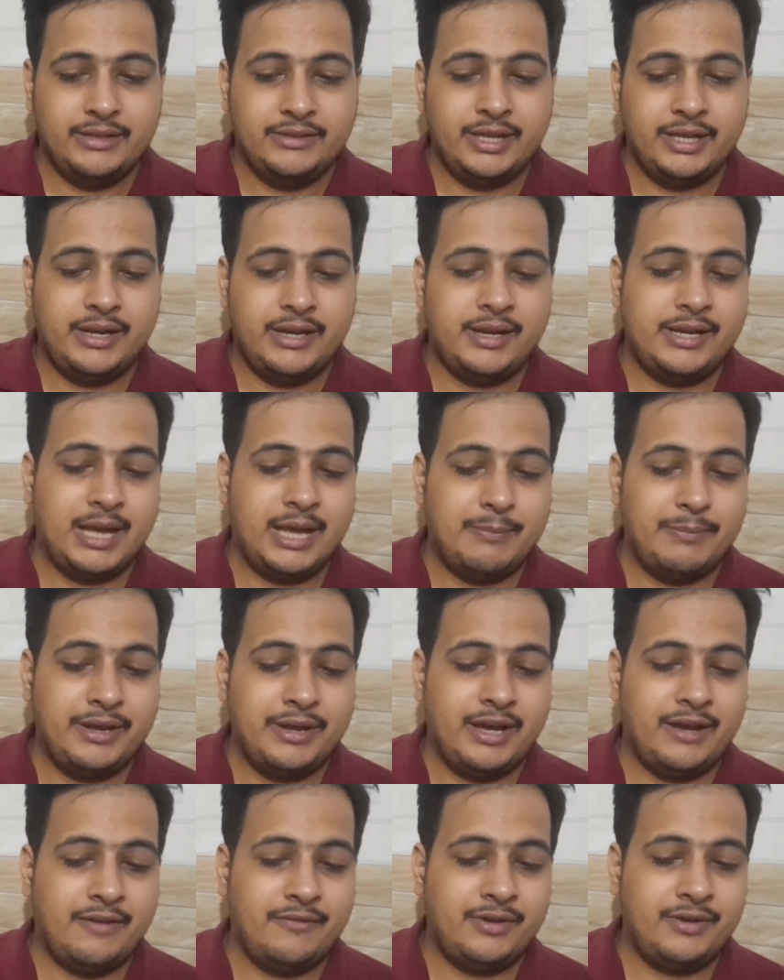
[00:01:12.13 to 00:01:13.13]
देन यहाँ
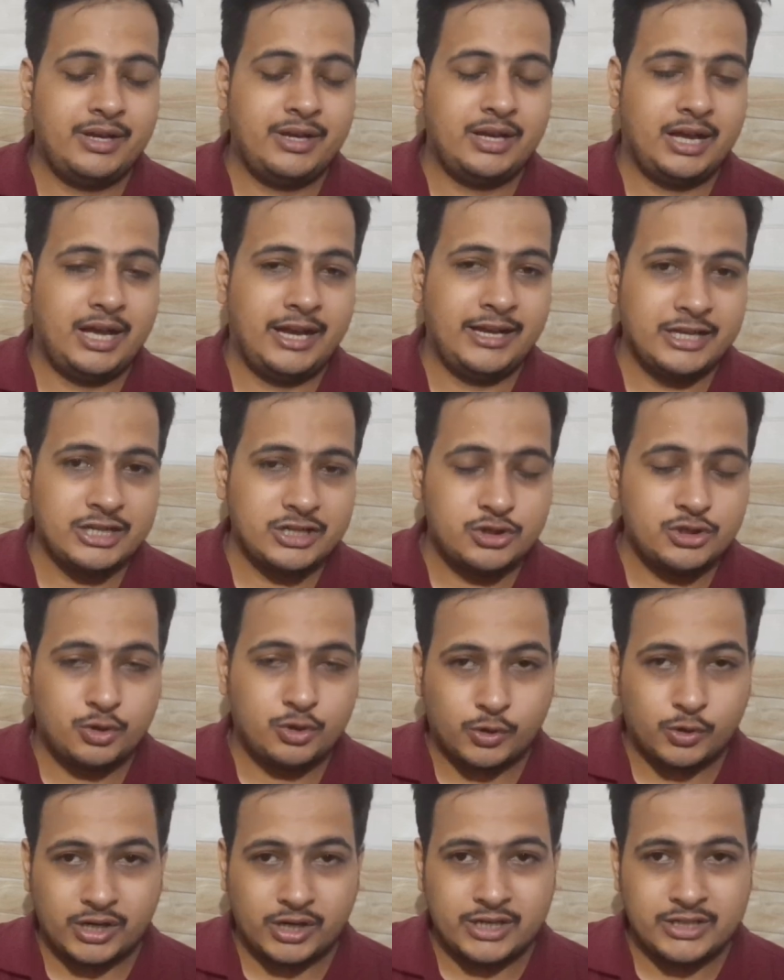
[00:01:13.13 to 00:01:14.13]
पे एवरेज हाइस्ट जो
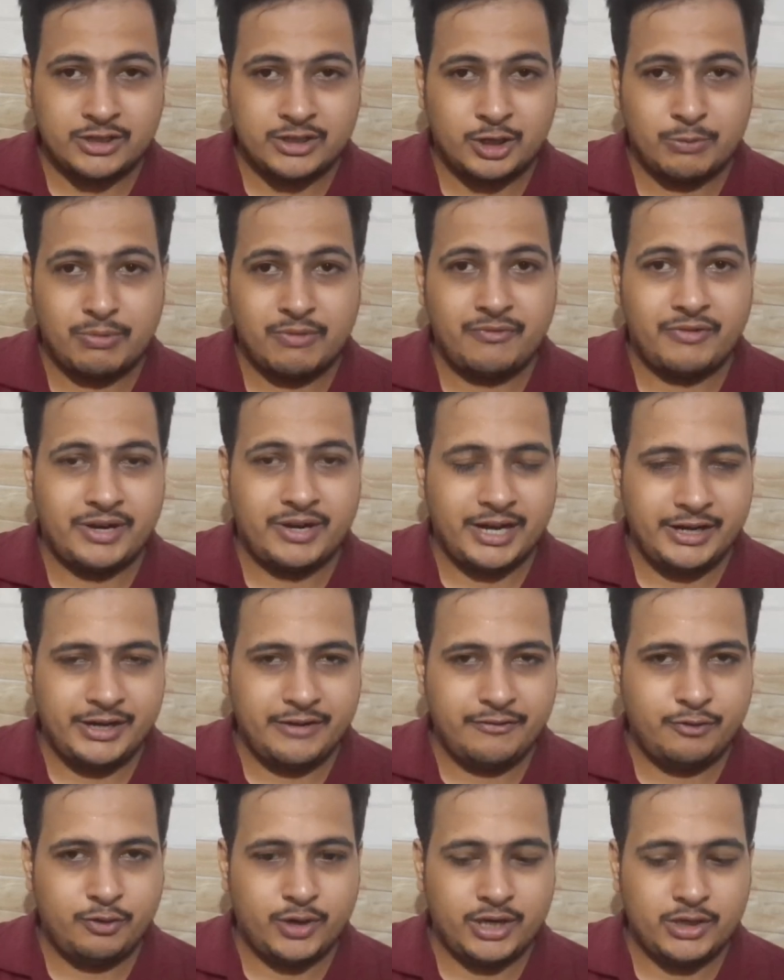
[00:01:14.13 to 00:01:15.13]
टोटल इस ग्राउंड पे वन
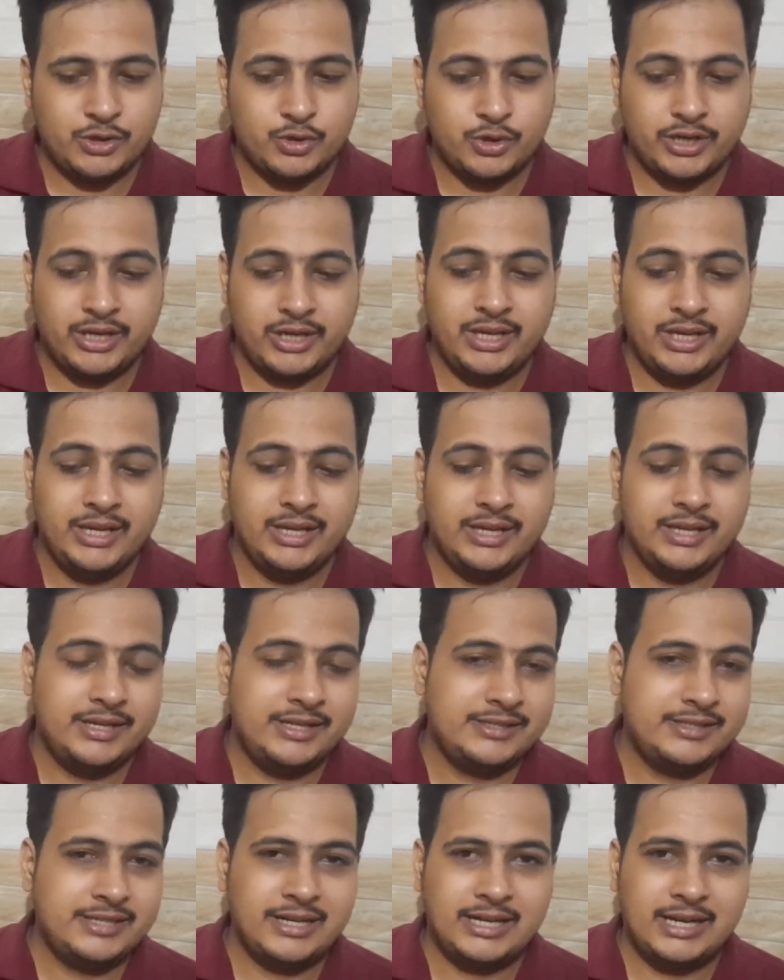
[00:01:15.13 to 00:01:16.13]
नाइन्टी फोर है जो कि
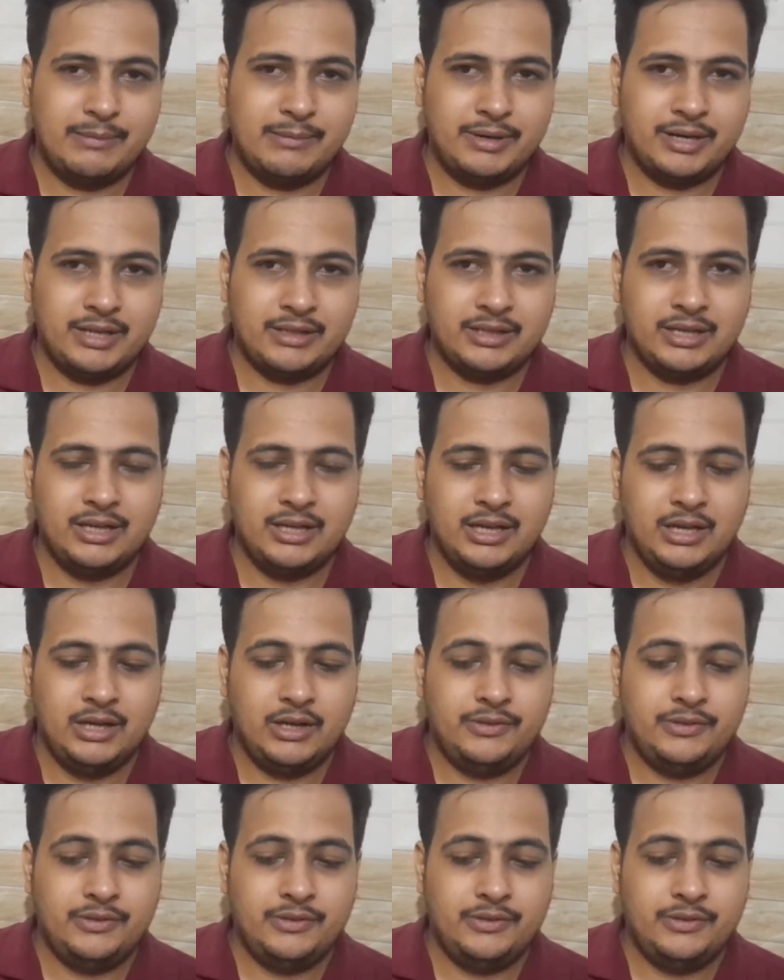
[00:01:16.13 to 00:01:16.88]
रिसेंटली बना था